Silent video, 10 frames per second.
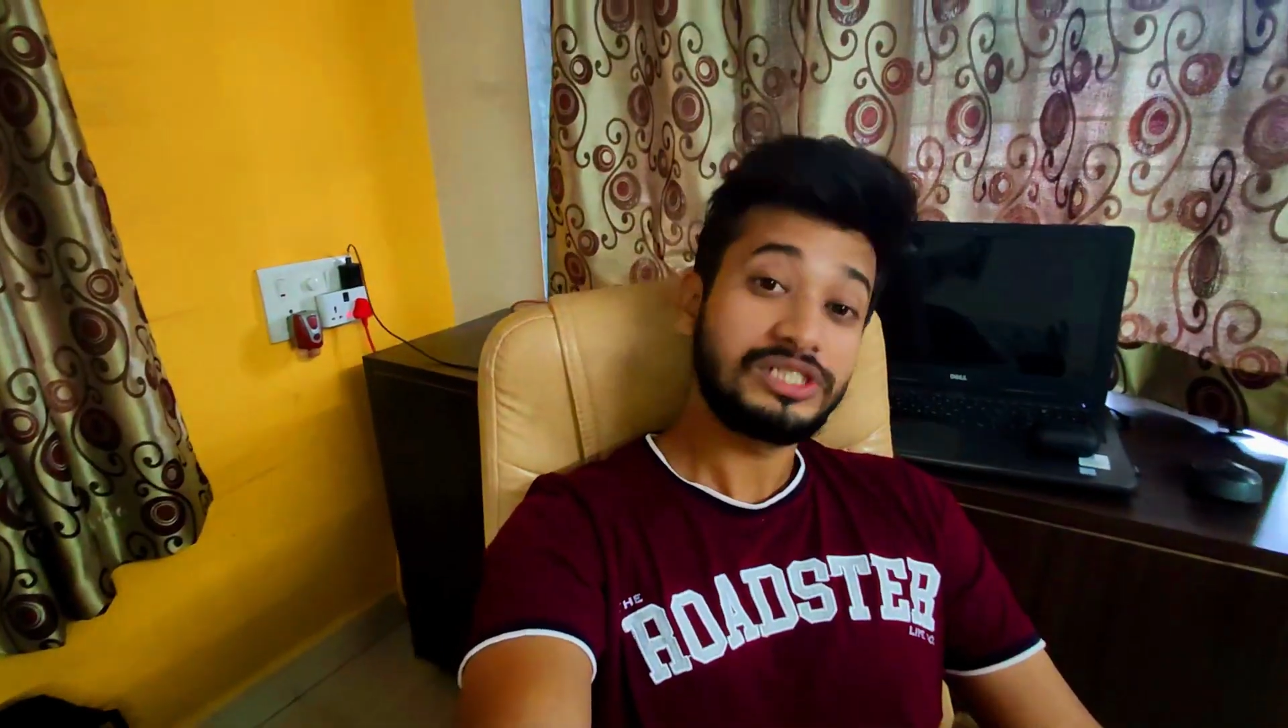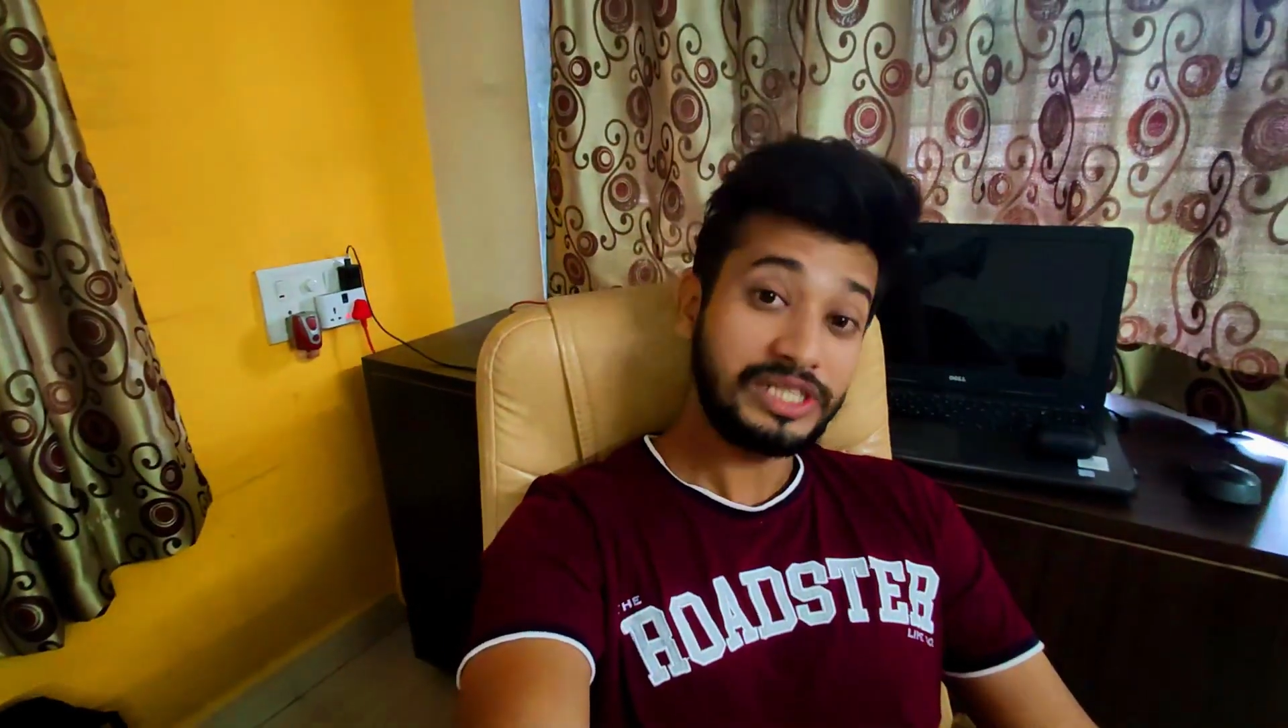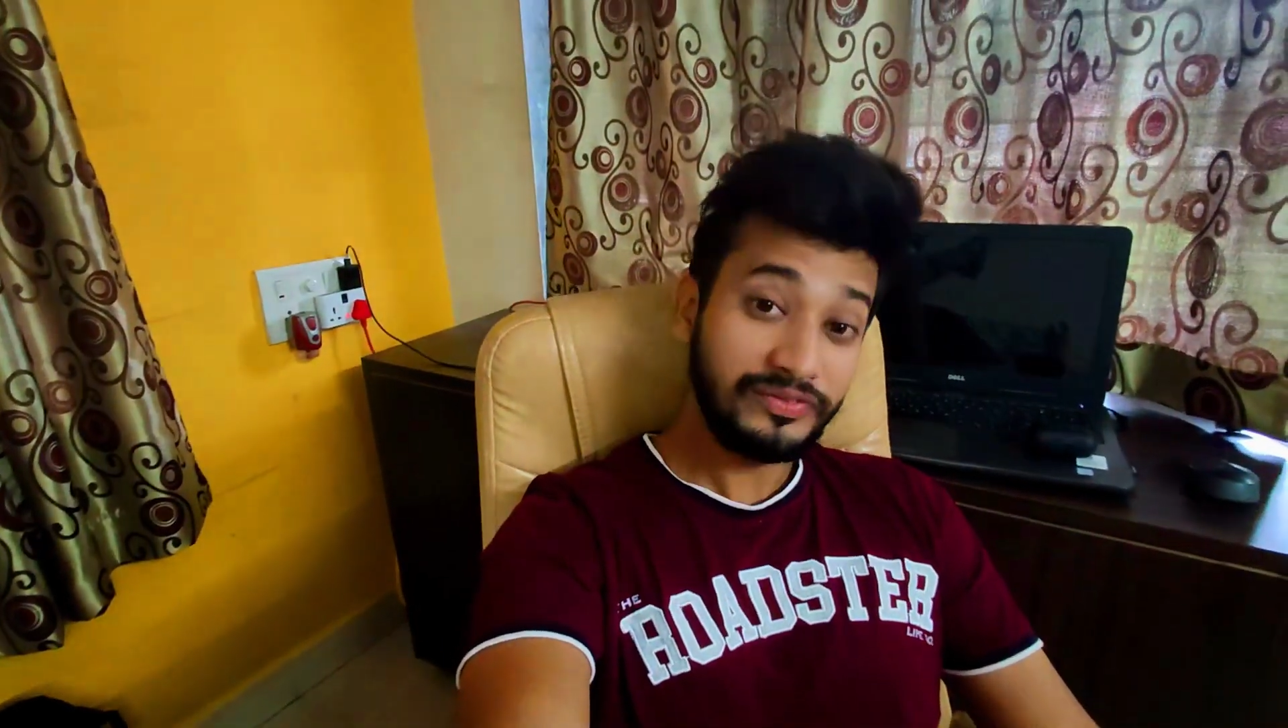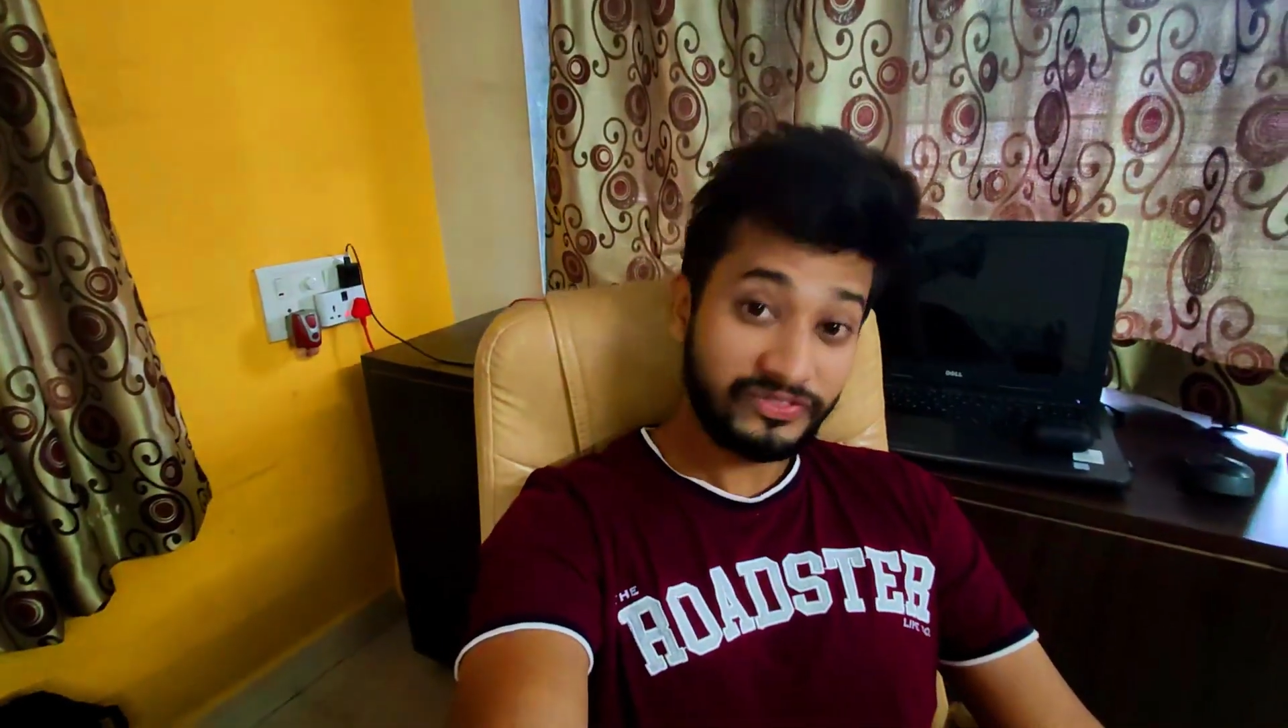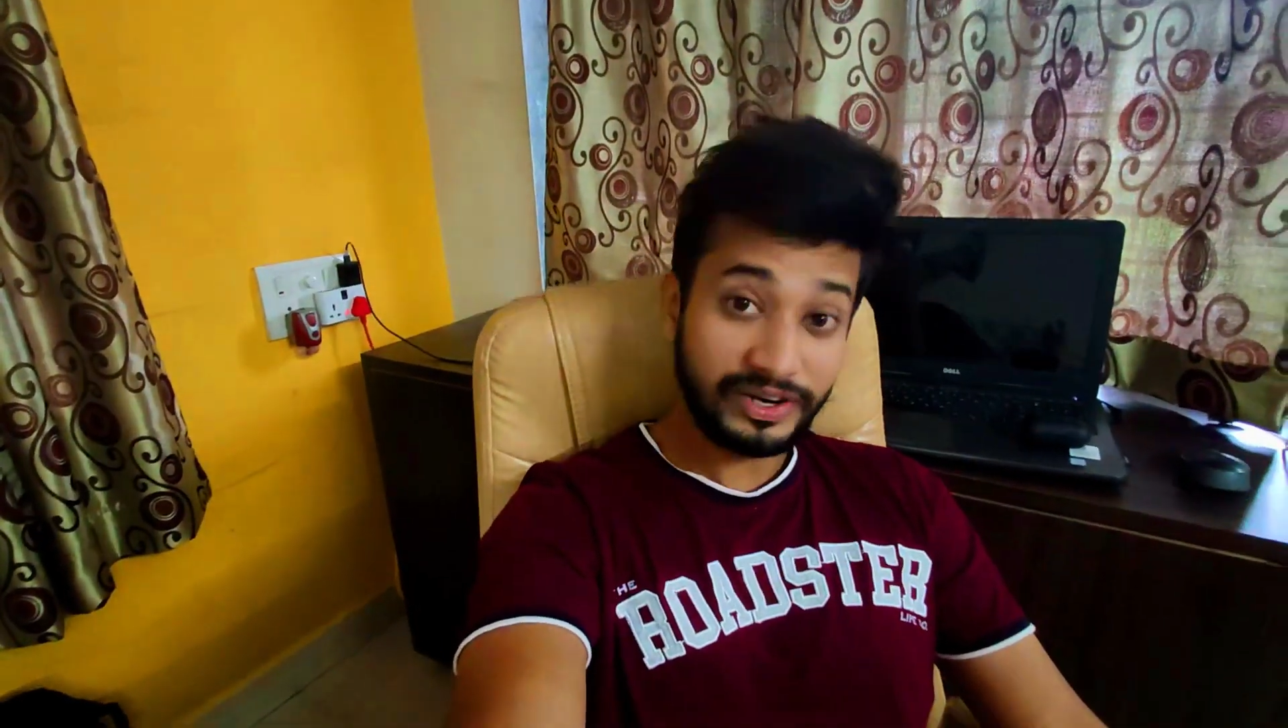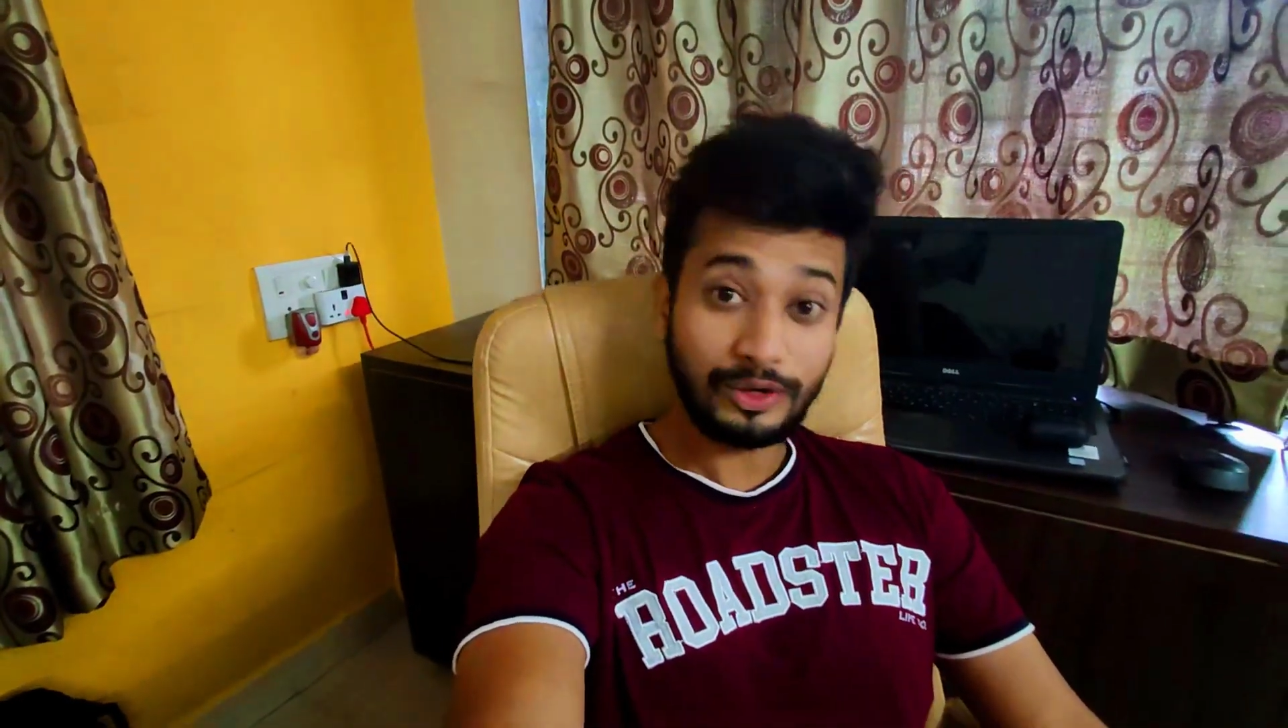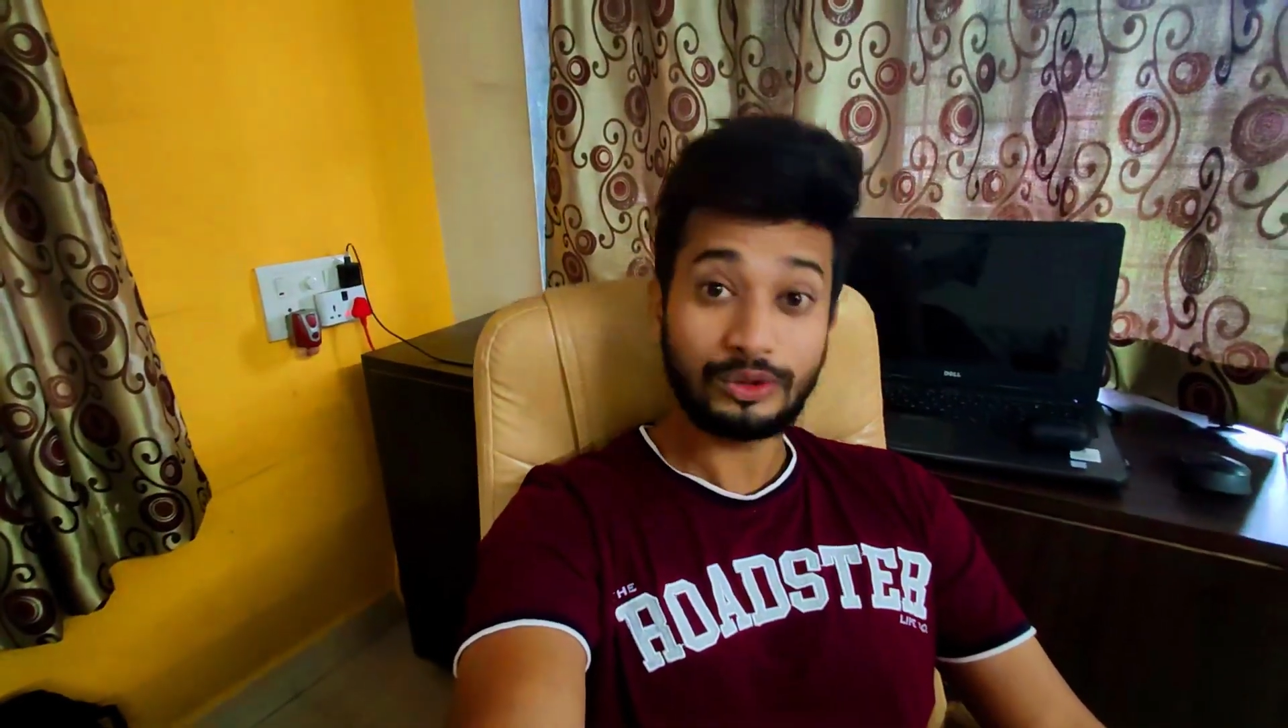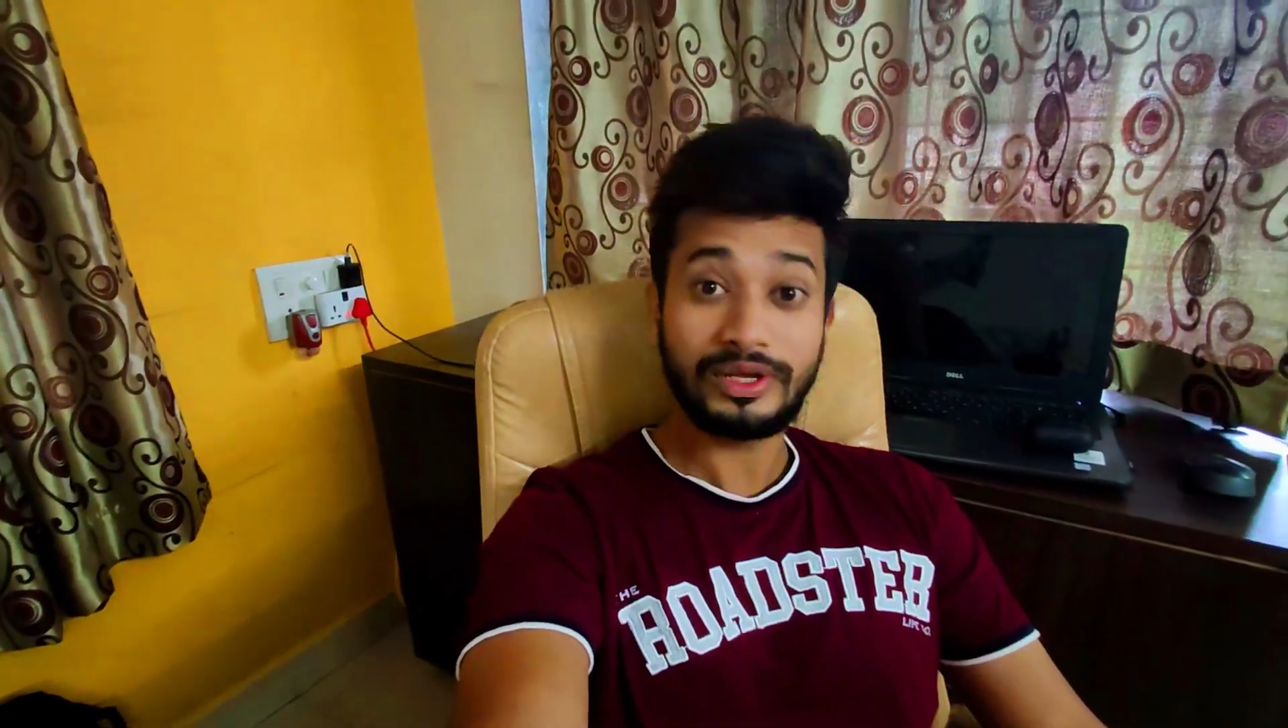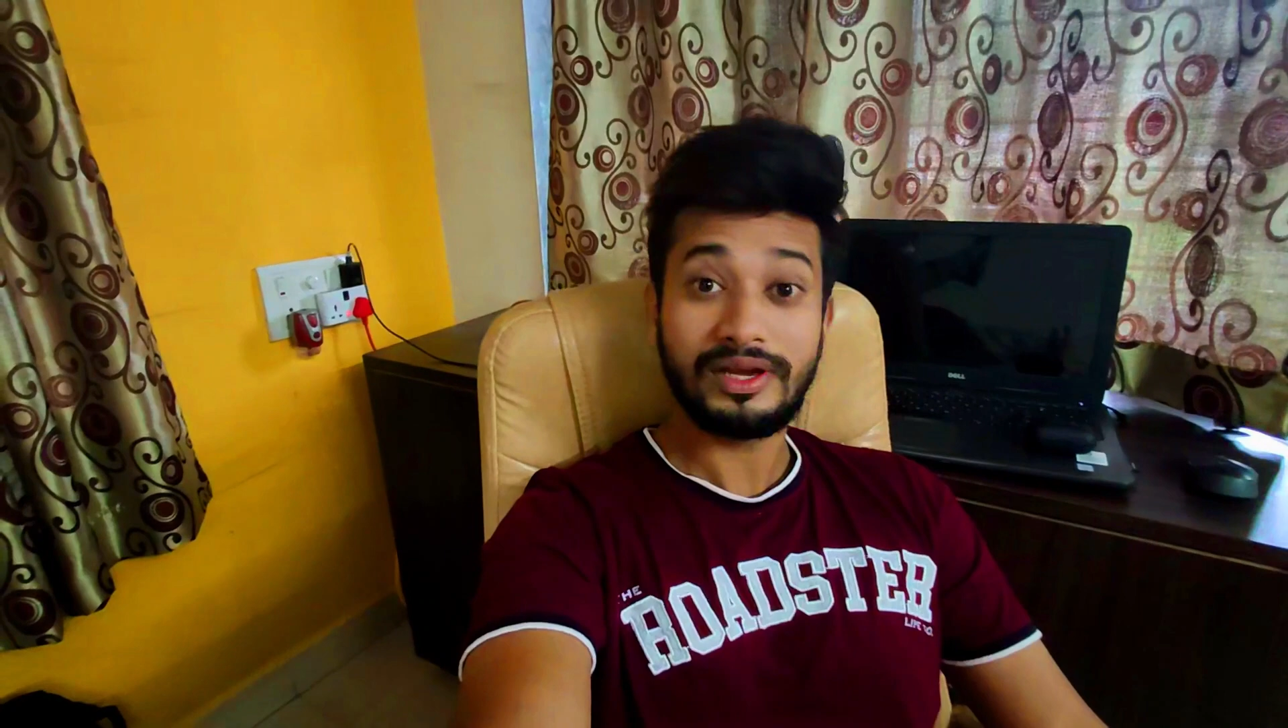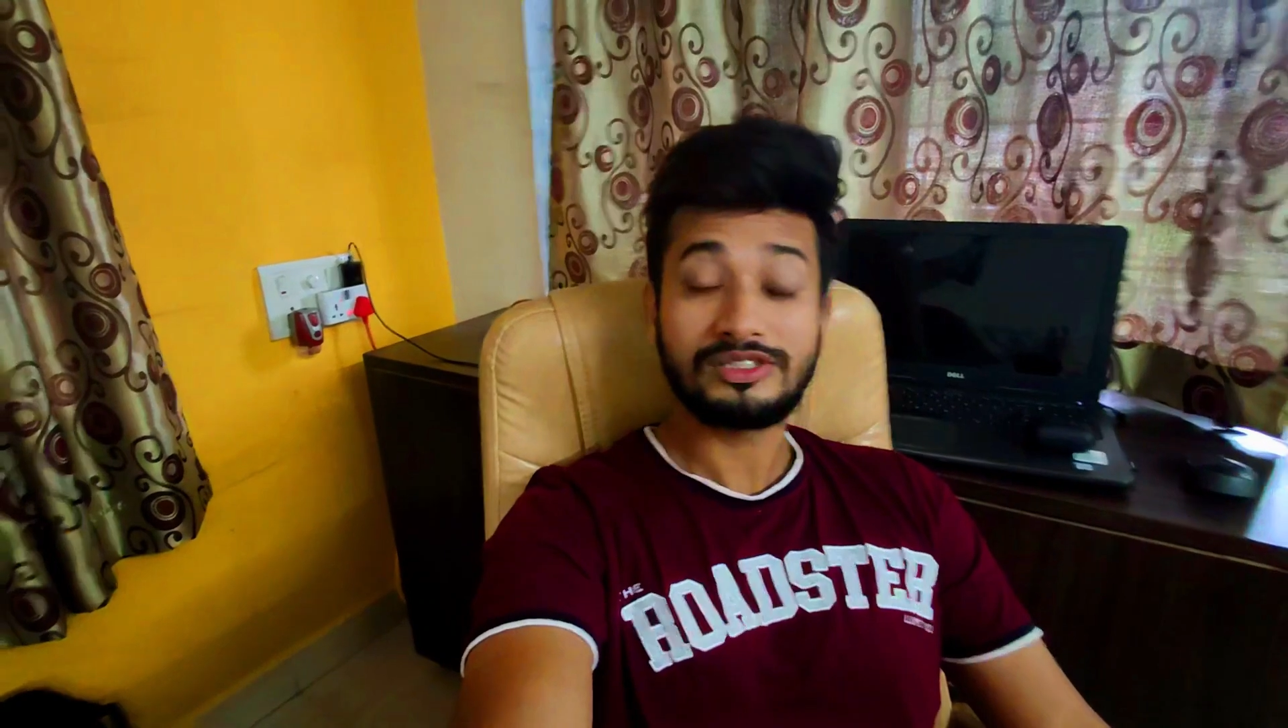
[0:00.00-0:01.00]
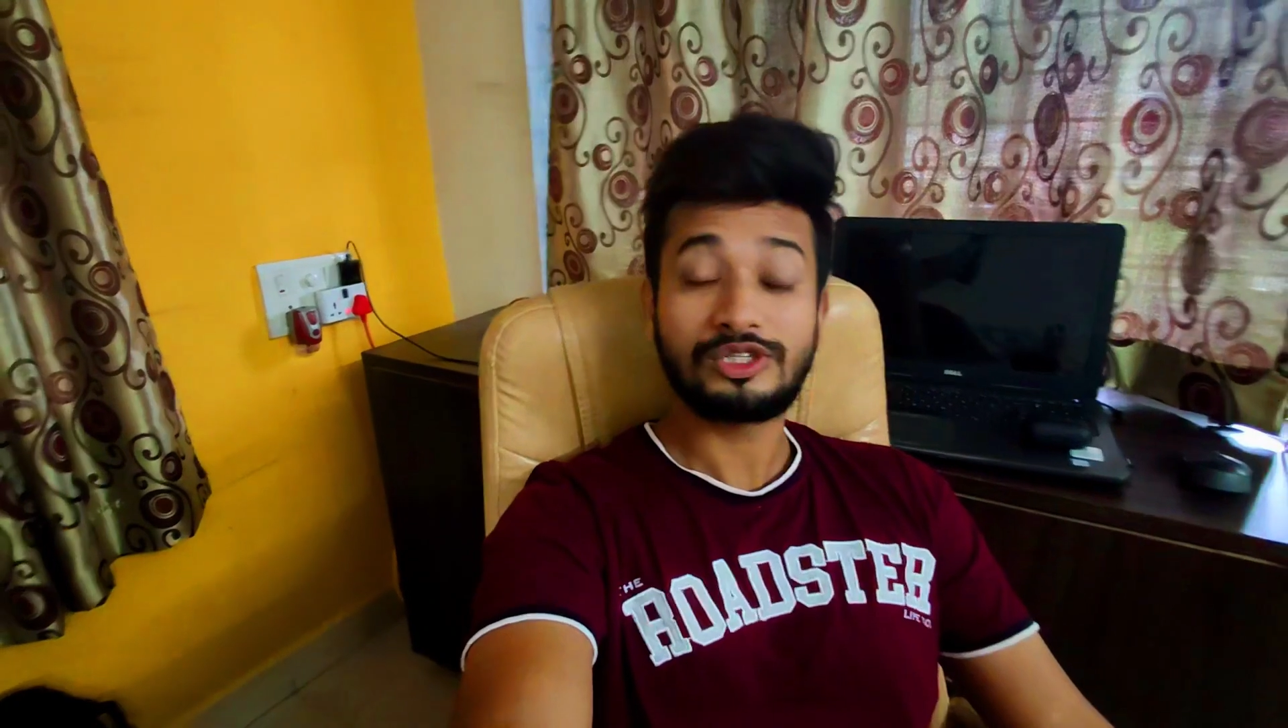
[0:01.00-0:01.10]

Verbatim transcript: जिम फ्रीक होते हैं